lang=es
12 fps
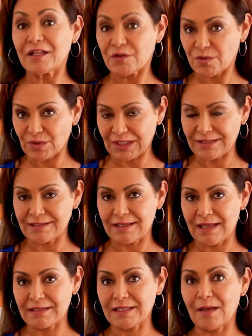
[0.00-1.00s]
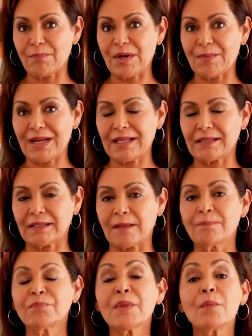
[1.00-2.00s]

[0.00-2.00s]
en su residencia permanente.